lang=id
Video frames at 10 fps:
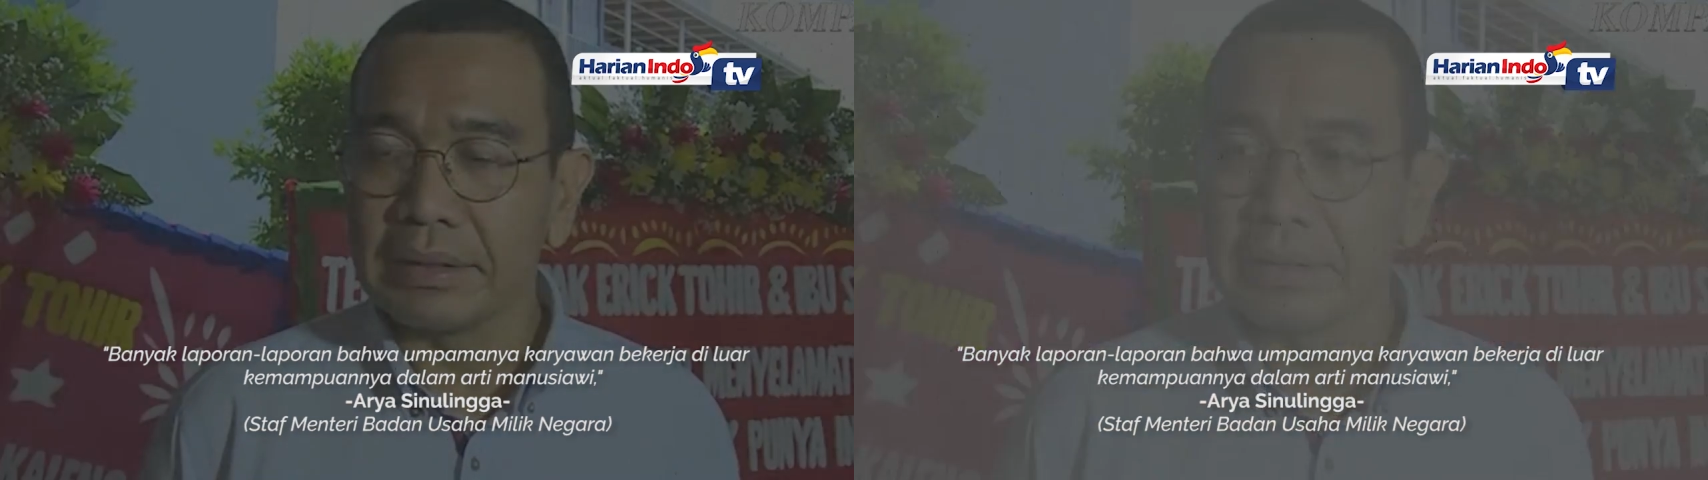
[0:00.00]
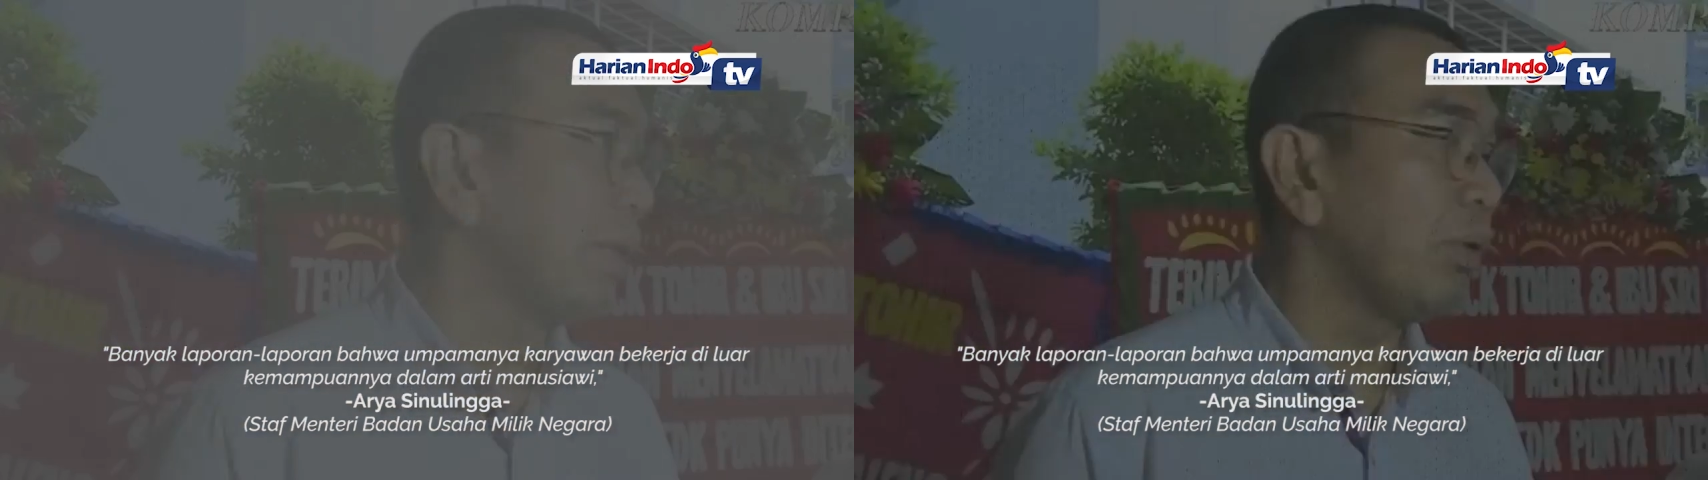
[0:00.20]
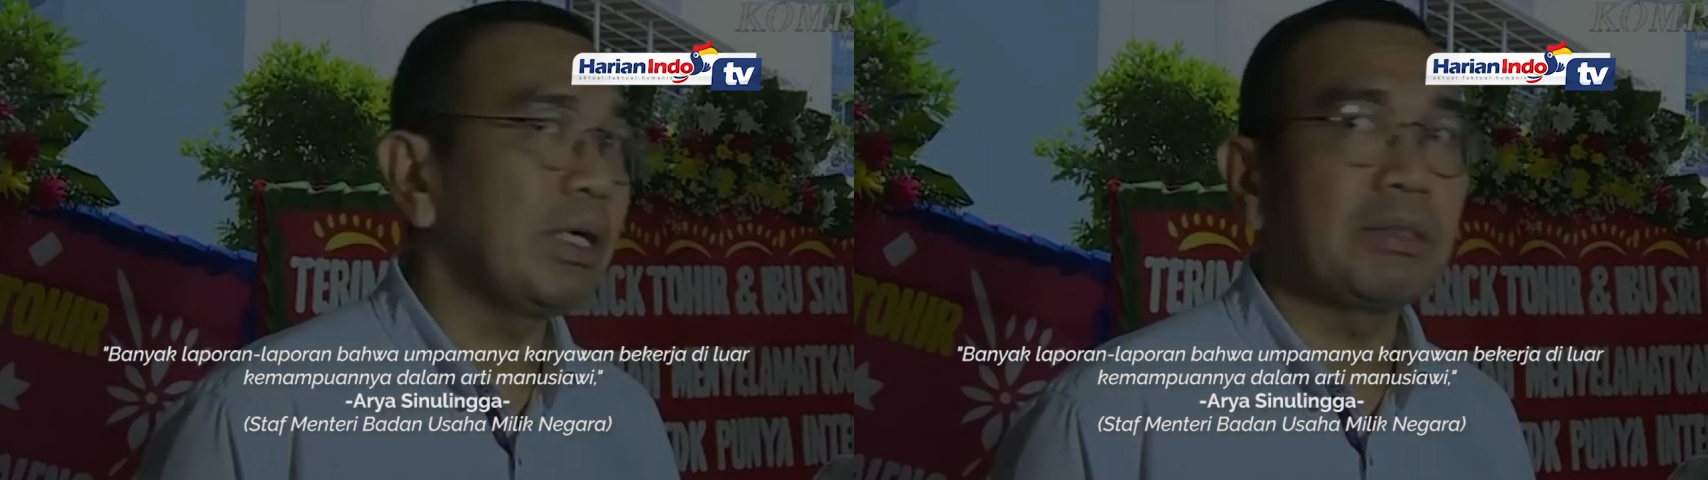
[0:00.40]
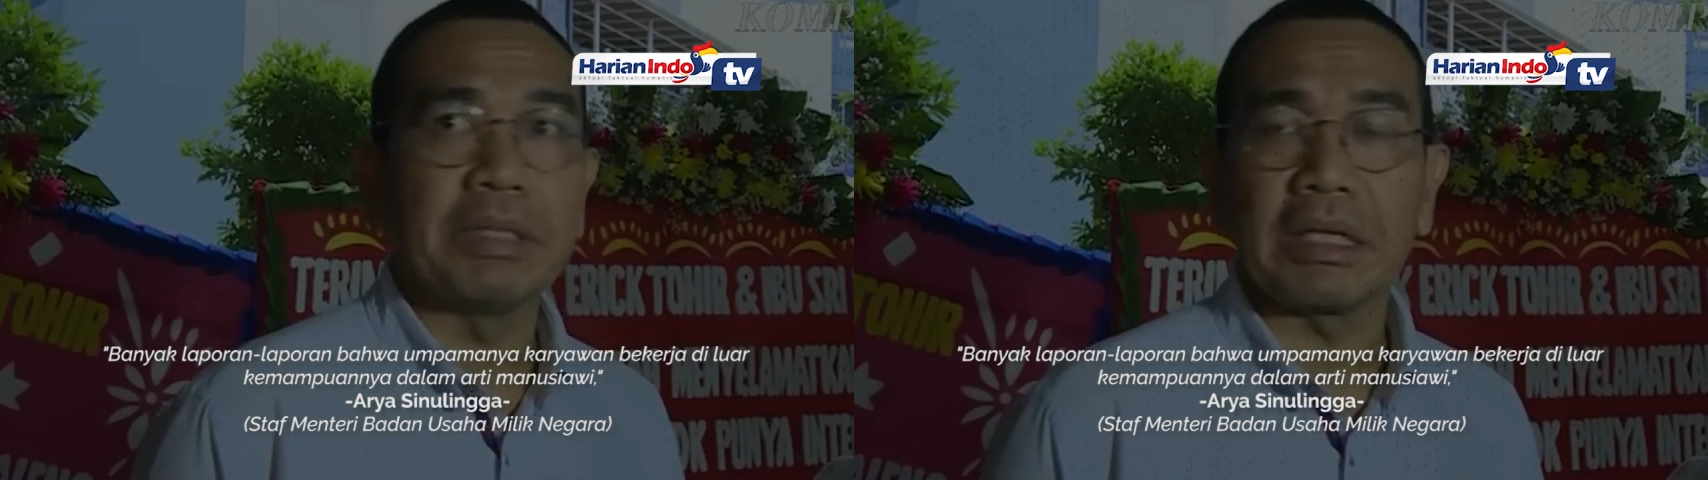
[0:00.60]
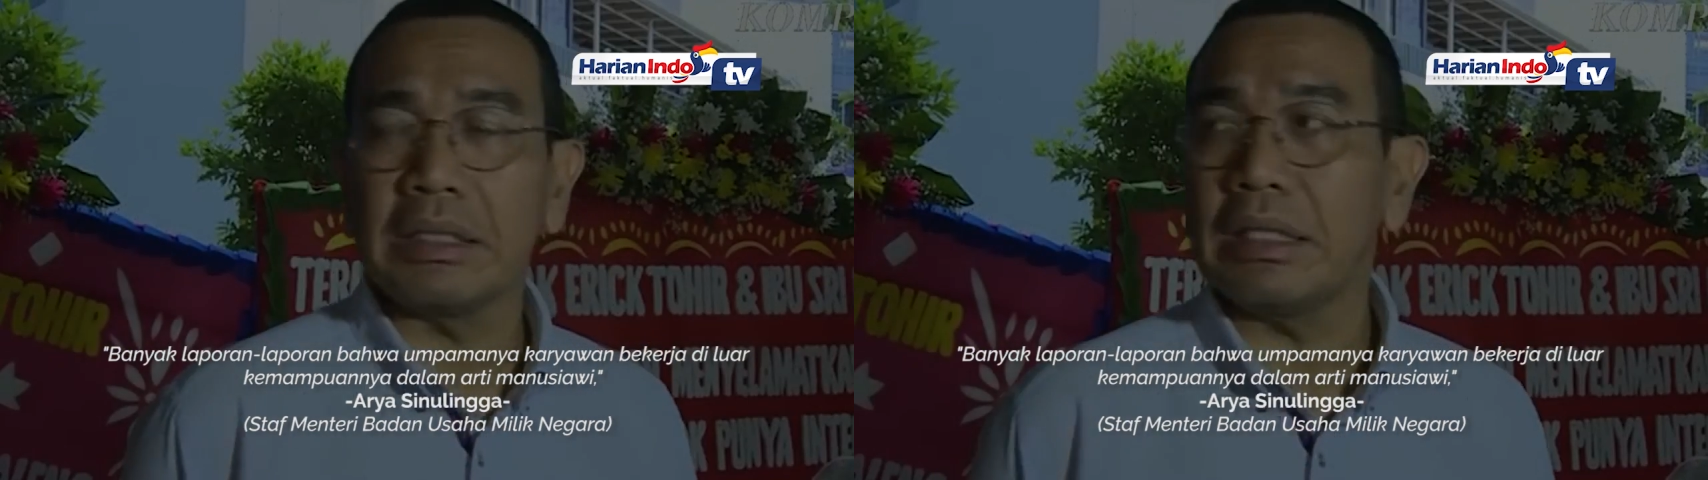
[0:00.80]
Jumat
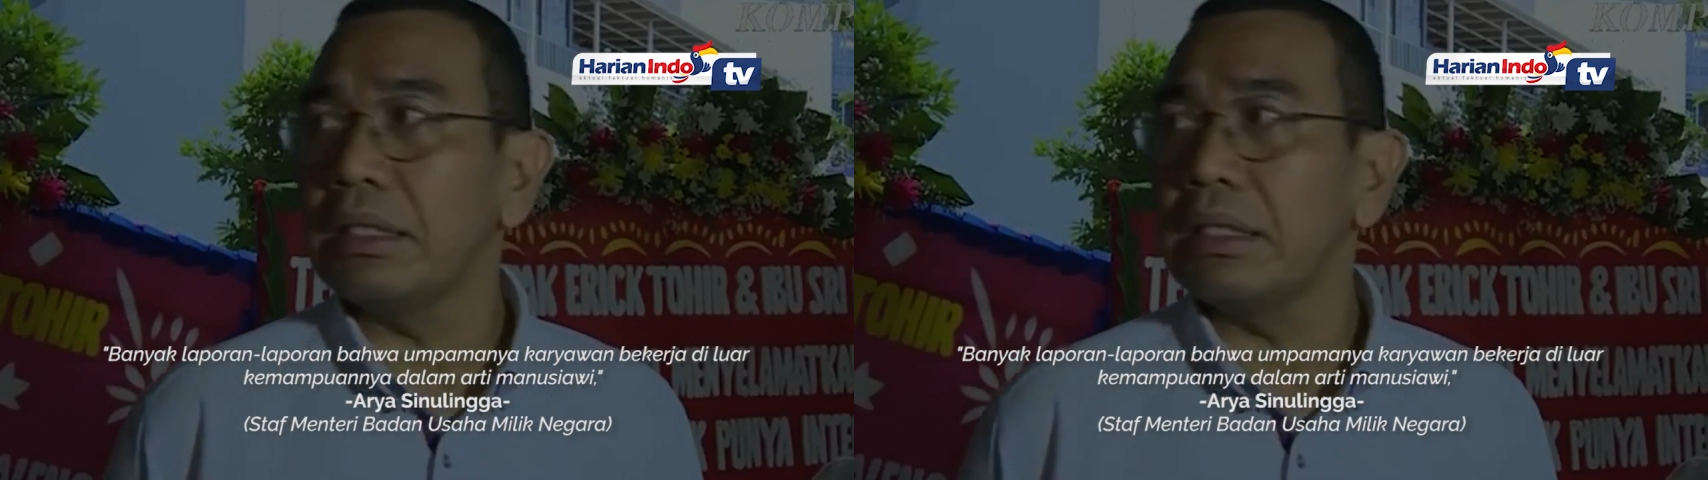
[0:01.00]
6